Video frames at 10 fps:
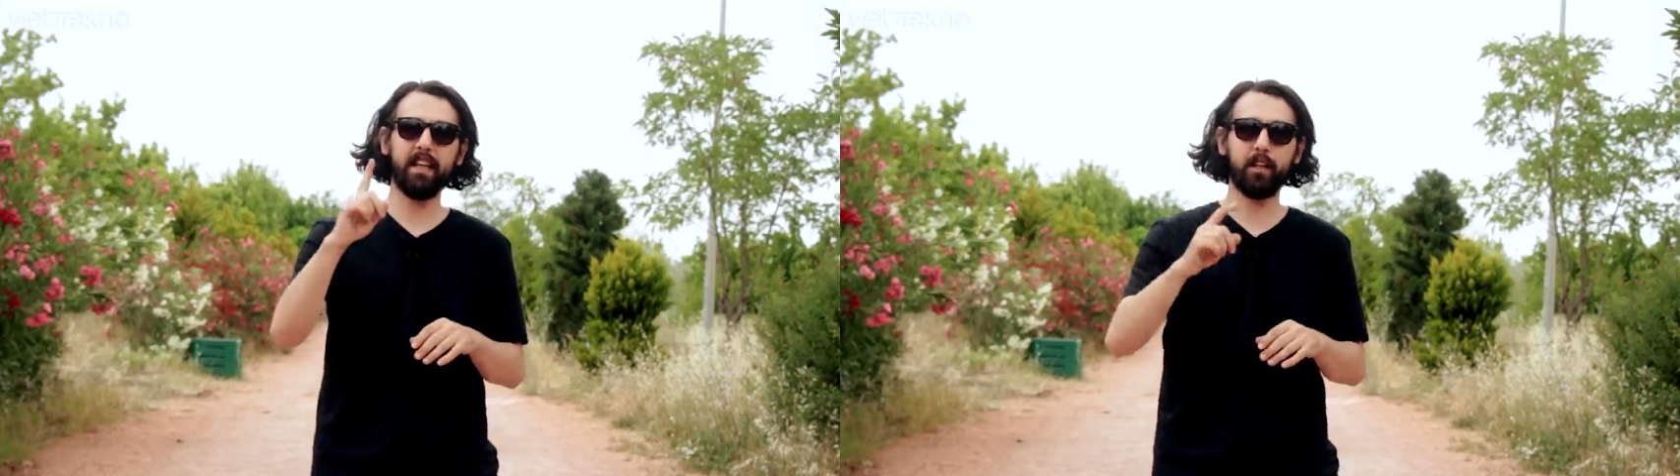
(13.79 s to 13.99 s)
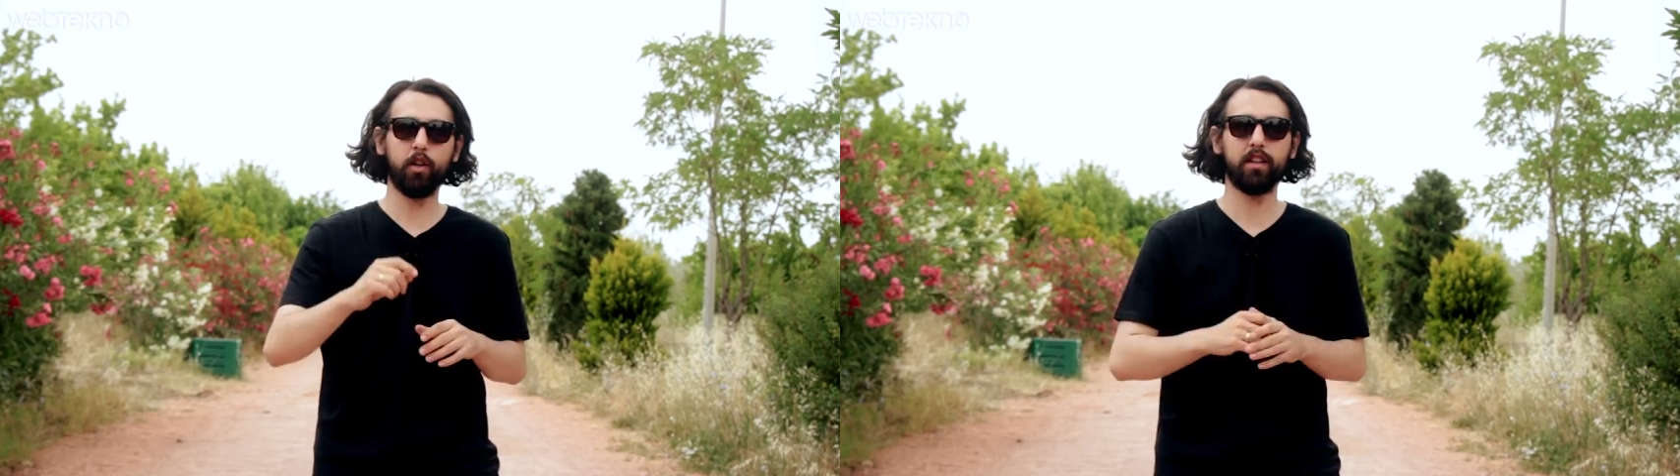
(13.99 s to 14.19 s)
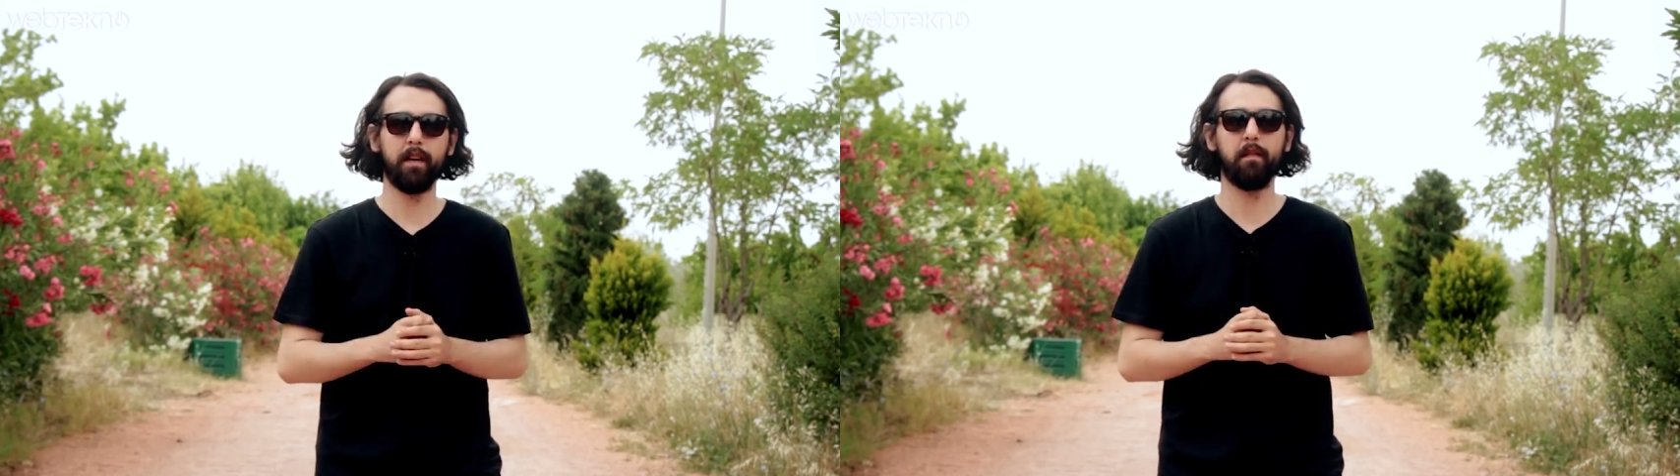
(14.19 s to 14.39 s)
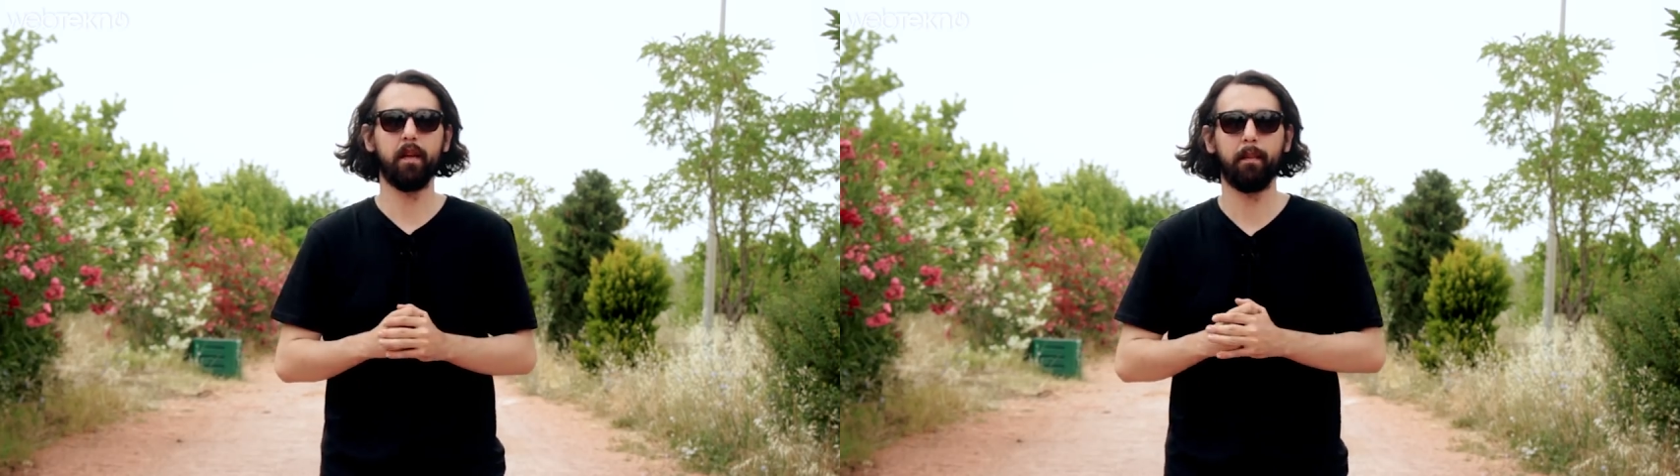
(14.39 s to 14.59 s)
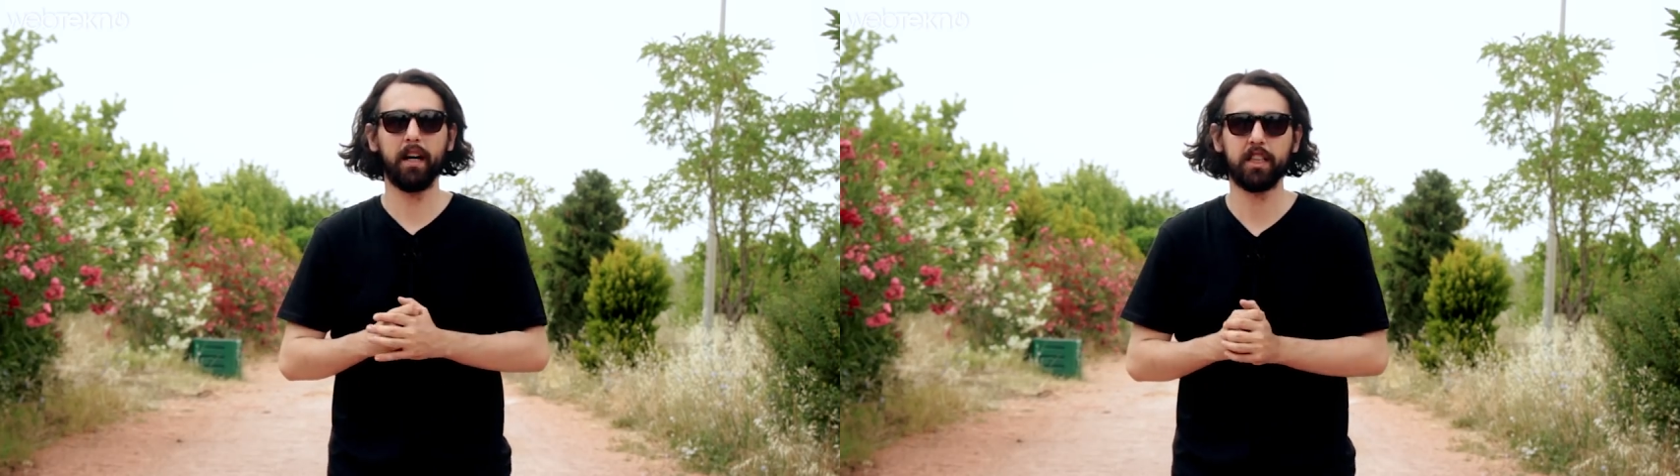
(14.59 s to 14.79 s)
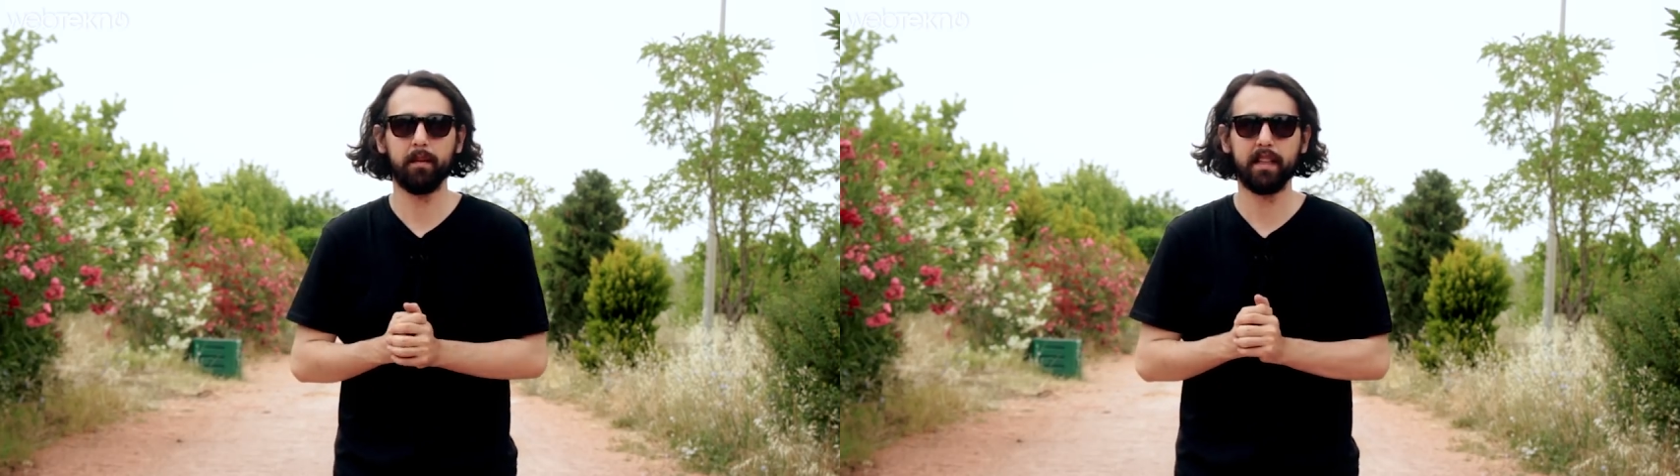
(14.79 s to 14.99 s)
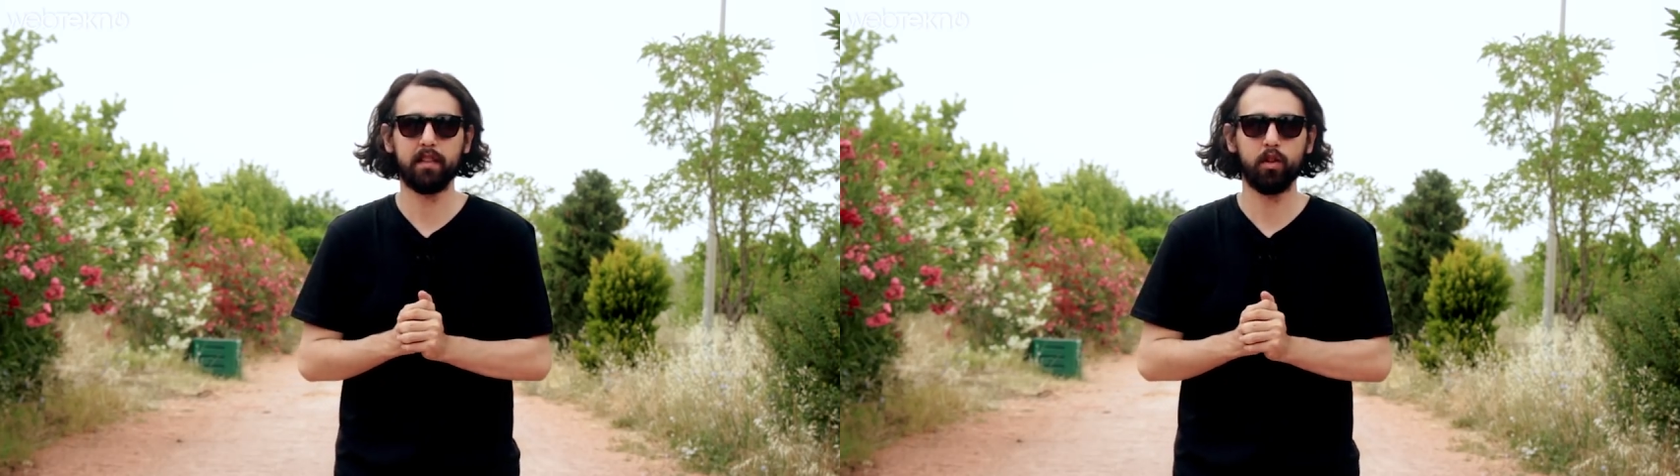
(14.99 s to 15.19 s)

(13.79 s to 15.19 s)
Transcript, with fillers: ilk yöntemimle başlamak